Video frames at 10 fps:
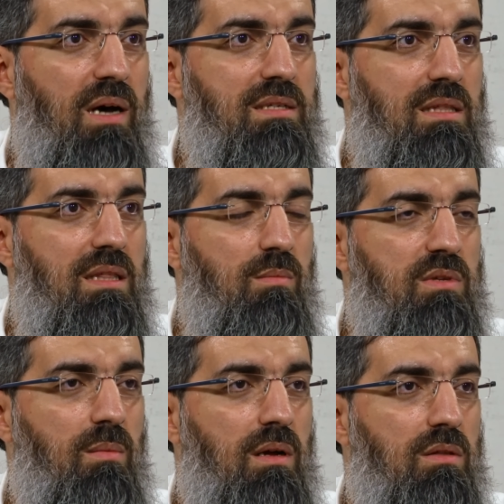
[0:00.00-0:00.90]
bahsettiğim
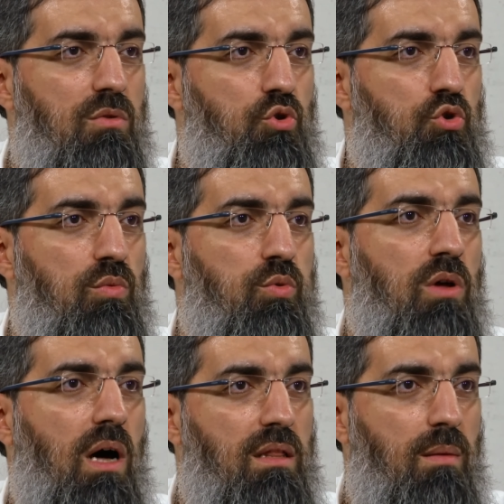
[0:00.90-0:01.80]
zaman çocuk
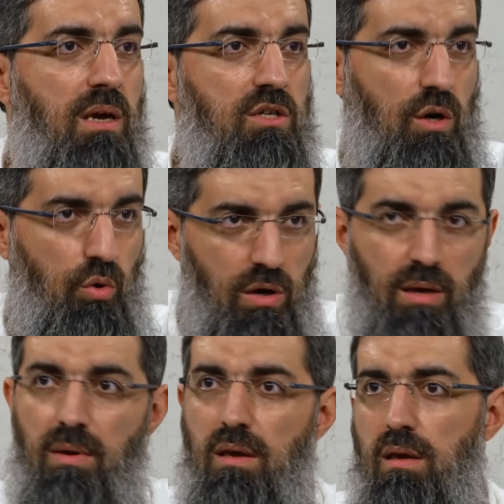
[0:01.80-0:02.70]
bunu anlamayacak. Öyle
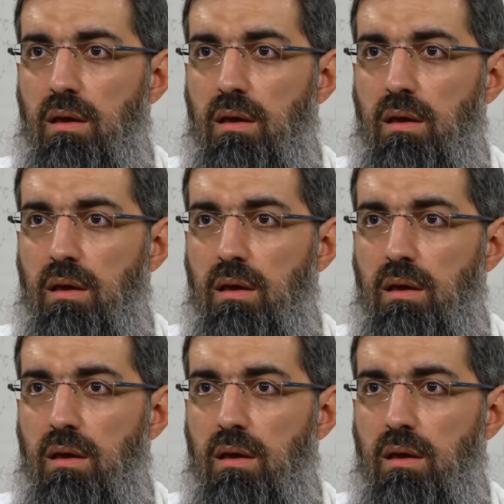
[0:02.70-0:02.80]
mi?